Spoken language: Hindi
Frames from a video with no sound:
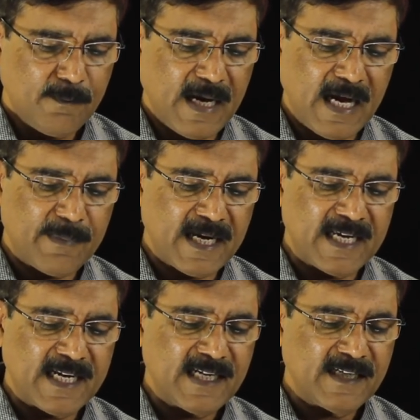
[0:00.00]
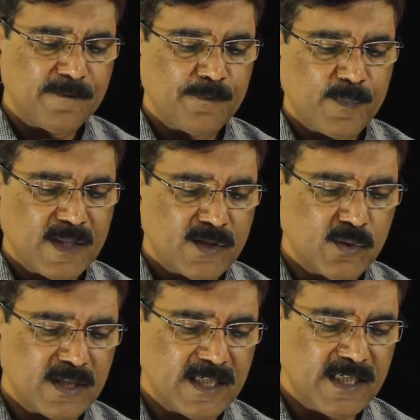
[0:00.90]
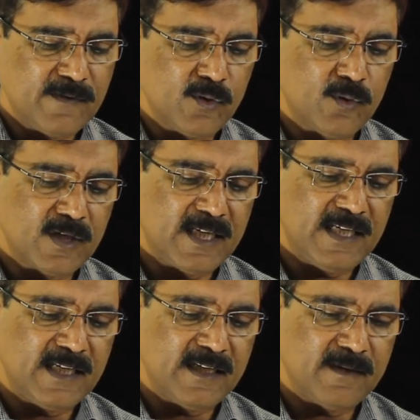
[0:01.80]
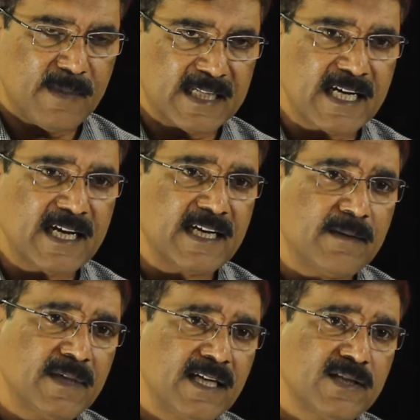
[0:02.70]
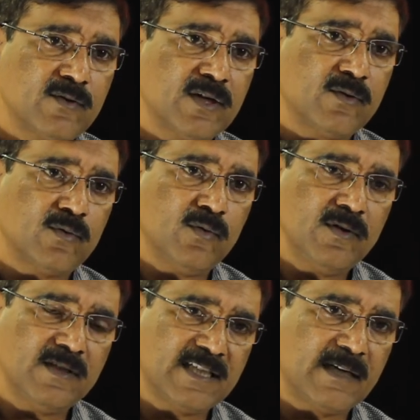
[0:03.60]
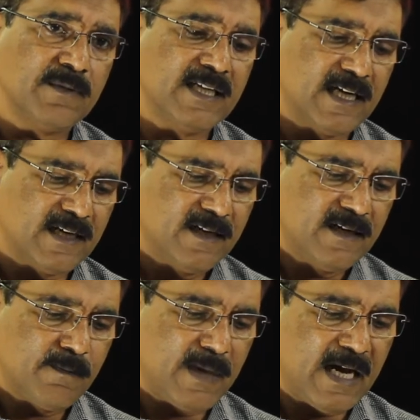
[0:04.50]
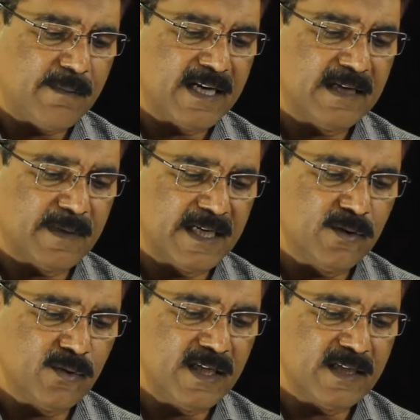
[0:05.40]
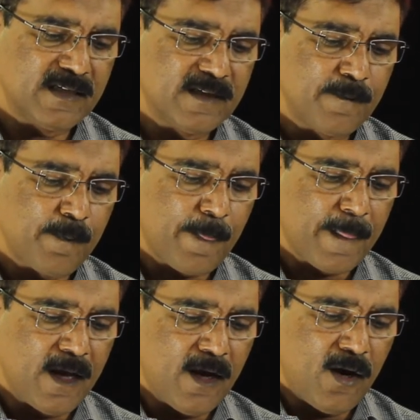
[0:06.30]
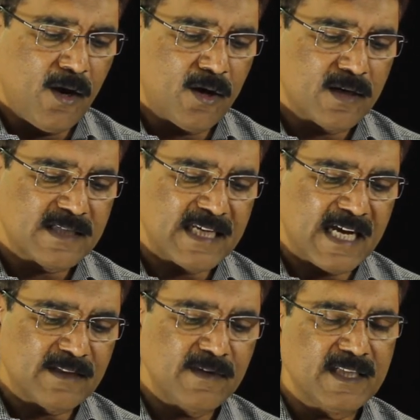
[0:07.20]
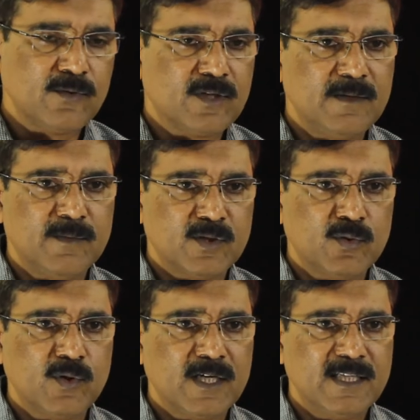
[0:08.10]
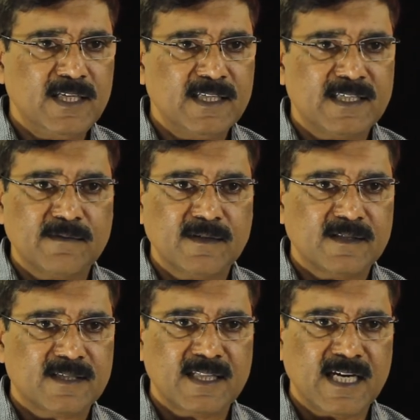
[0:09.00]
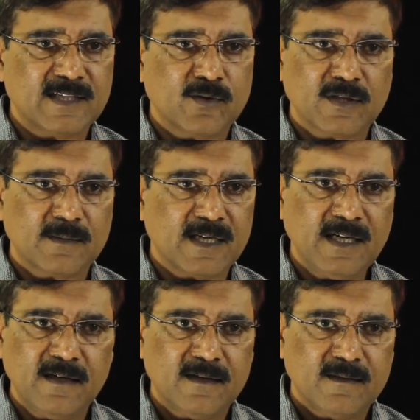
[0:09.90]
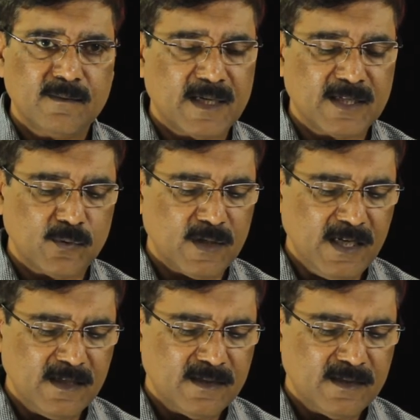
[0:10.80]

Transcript: महामाया जो थी वो उनकी माता का नाम था जिन्होंने उनको जन्म दिया महामा ने बड़ी हो गई और सातवें दिन उनकी मृत्यु हो गई थी जब सिद्धार्थ गौतम का बर्थ हुआ